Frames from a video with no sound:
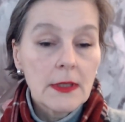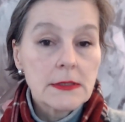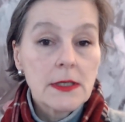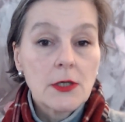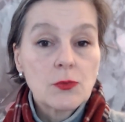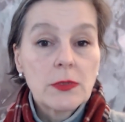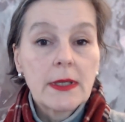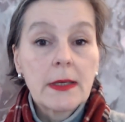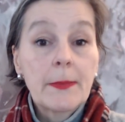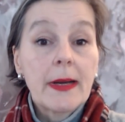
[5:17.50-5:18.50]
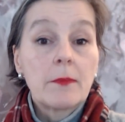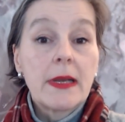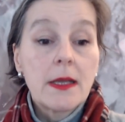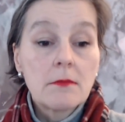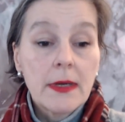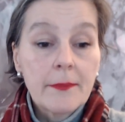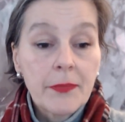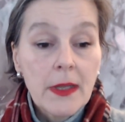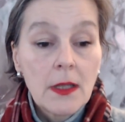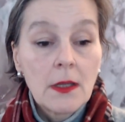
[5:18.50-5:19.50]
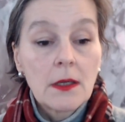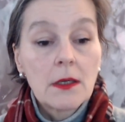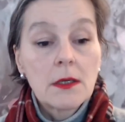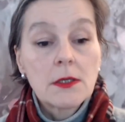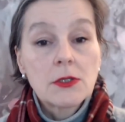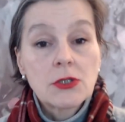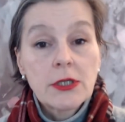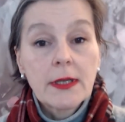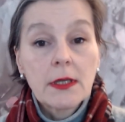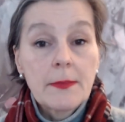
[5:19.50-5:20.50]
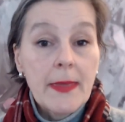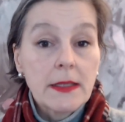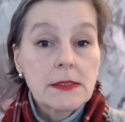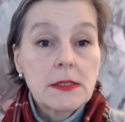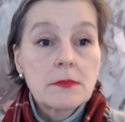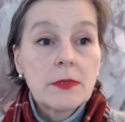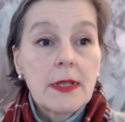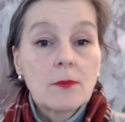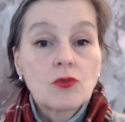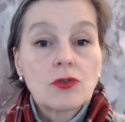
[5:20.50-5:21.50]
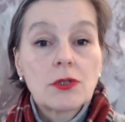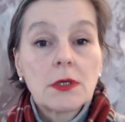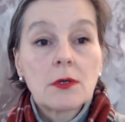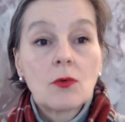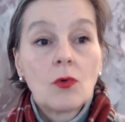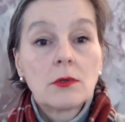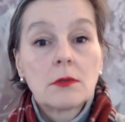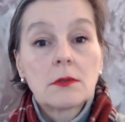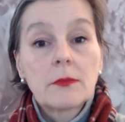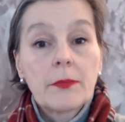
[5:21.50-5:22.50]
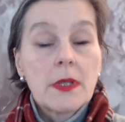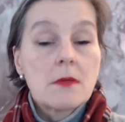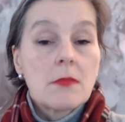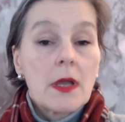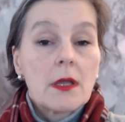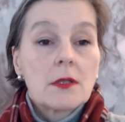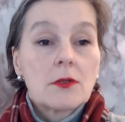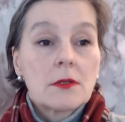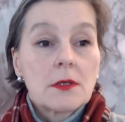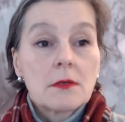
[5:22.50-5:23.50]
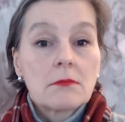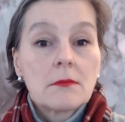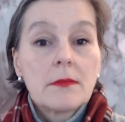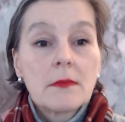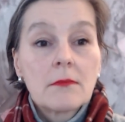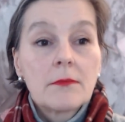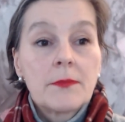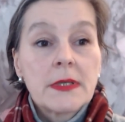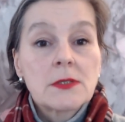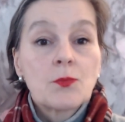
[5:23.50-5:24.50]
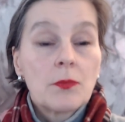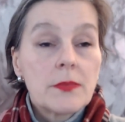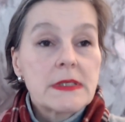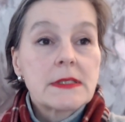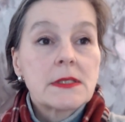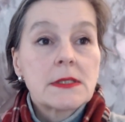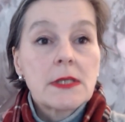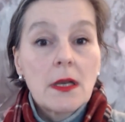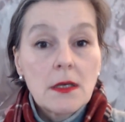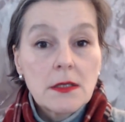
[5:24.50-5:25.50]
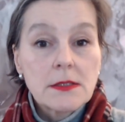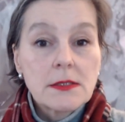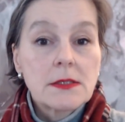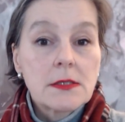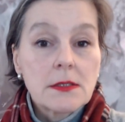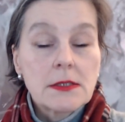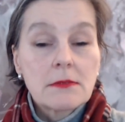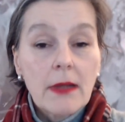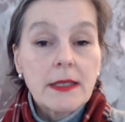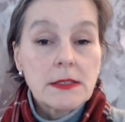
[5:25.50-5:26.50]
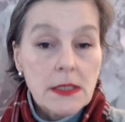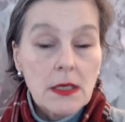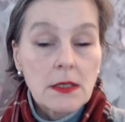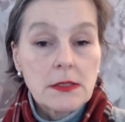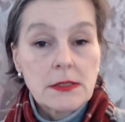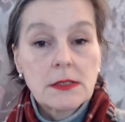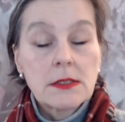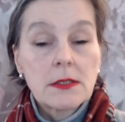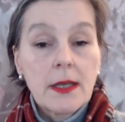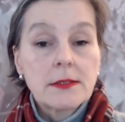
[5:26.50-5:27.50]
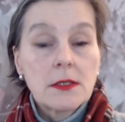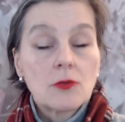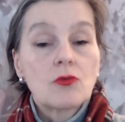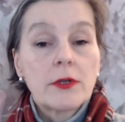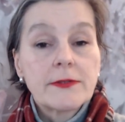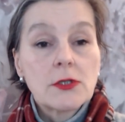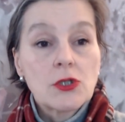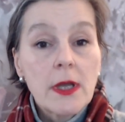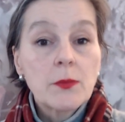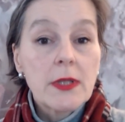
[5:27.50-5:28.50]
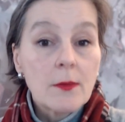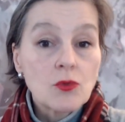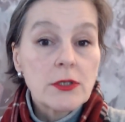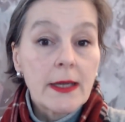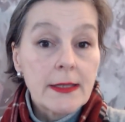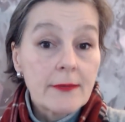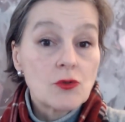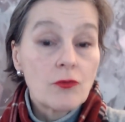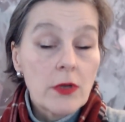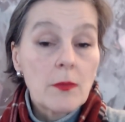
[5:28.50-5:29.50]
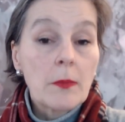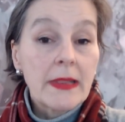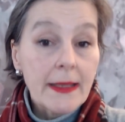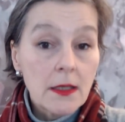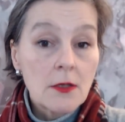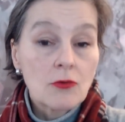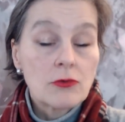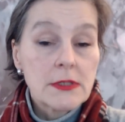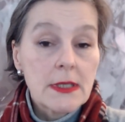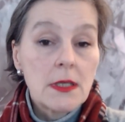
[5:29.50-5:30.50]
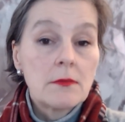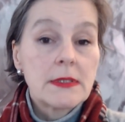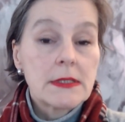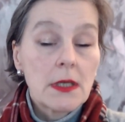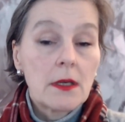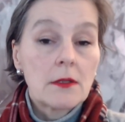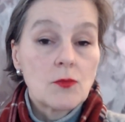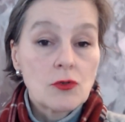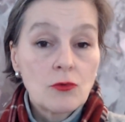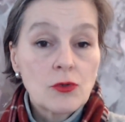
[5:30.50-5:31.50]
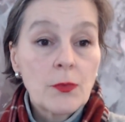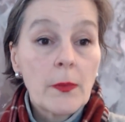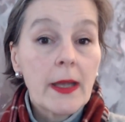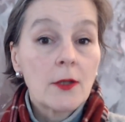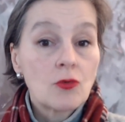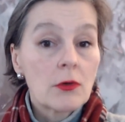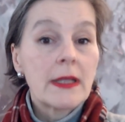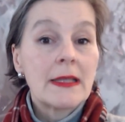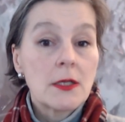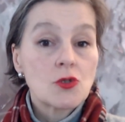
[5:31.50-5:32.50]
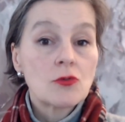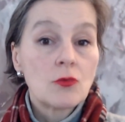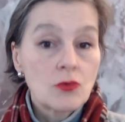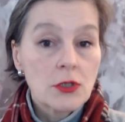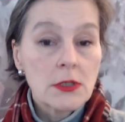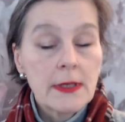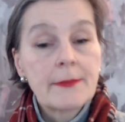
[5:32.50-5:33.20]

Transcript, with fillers: скажем так, проблема а, Джека Мекси, потому что он понимает а, без, бесцельность своей деятельности на территории США, потому что она все время блокируется именно секретными службами, которые не служат